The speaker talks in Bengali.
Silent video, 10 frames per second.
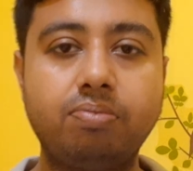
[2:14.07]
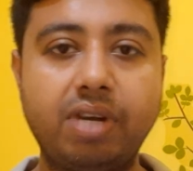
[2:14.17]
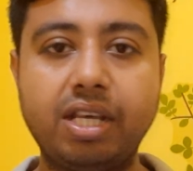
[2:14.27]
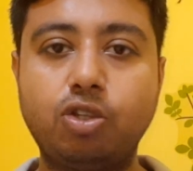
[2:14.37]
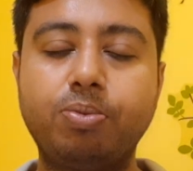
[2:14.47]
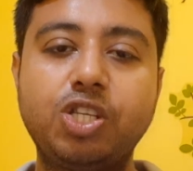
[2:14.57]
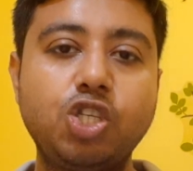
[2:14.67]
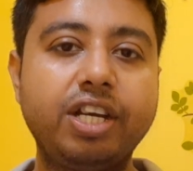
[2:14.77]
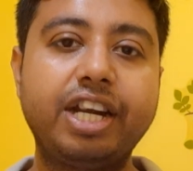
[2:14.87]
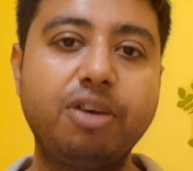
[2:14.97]
মানে তোমার
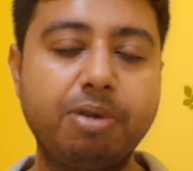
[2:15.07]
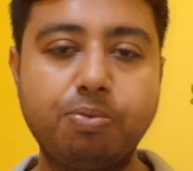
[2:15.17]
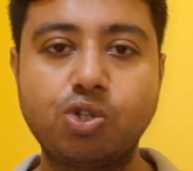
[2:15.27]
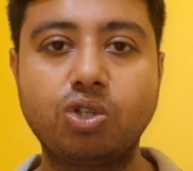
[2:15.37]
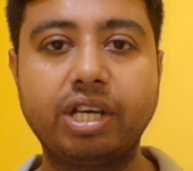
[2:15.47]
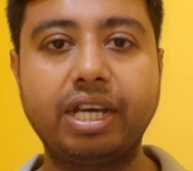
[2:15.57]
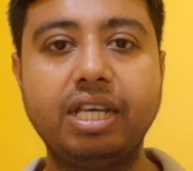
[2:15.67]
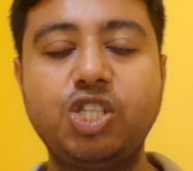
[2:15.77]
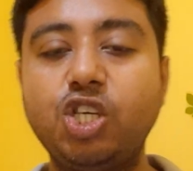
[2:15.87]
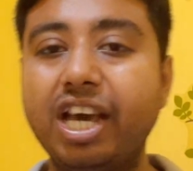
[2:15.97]
জিকে টাইপের প্রশ্ন থাকে
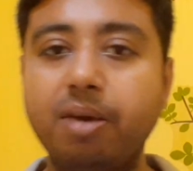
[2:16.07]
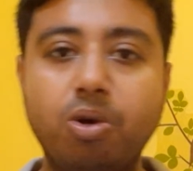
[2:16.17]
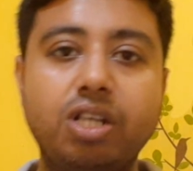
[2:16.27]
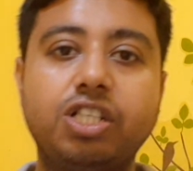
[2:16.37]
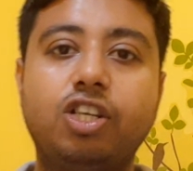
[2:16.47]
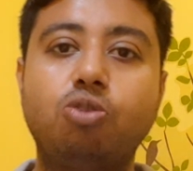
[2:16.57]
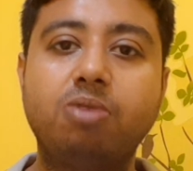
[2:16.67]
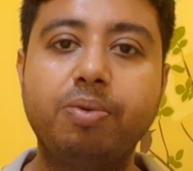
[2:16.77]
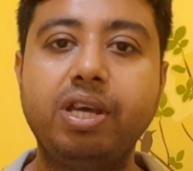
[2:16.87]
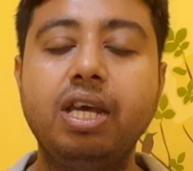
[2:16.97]
জিআই বলে
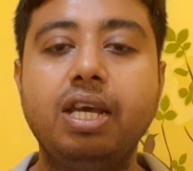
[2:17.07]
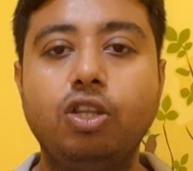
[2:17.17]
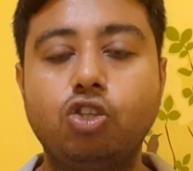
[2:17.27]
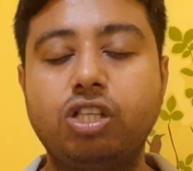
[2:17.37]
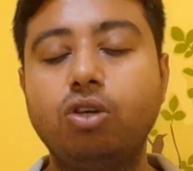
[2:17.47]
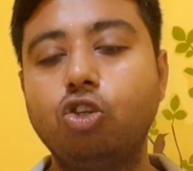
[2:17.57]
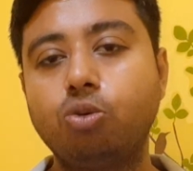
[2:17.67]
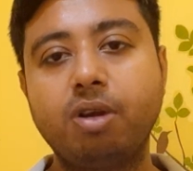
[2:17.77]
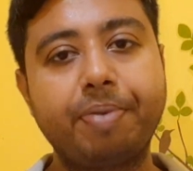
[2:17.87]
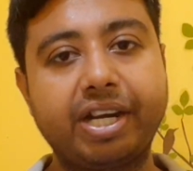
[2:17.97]
সাধারণভাবে তো সেগুলো
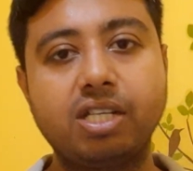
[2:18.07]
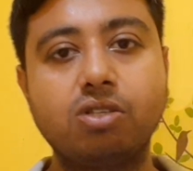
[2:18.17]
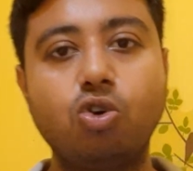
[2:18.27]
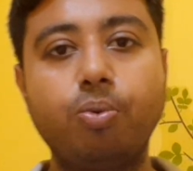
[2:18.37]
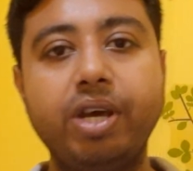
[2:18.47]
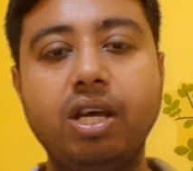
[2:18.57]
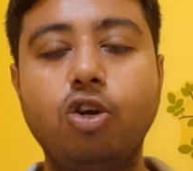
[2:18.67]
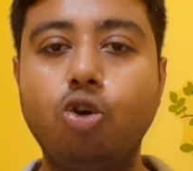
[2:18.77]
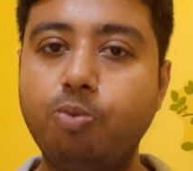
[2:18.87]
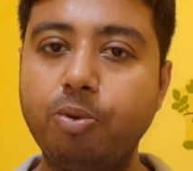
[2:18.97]
তোমরা প্র্যাকটিস করবে
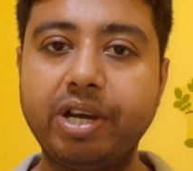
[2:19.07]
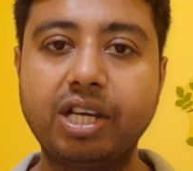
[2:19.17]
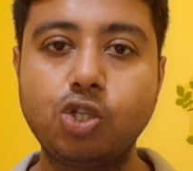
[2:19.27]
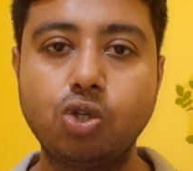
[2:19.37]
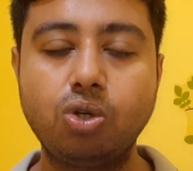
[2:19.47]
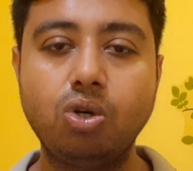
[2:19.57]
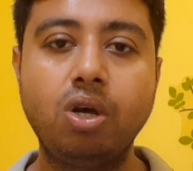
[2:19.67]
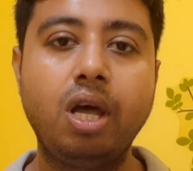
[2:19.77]
নব্বই মার্কের জন্য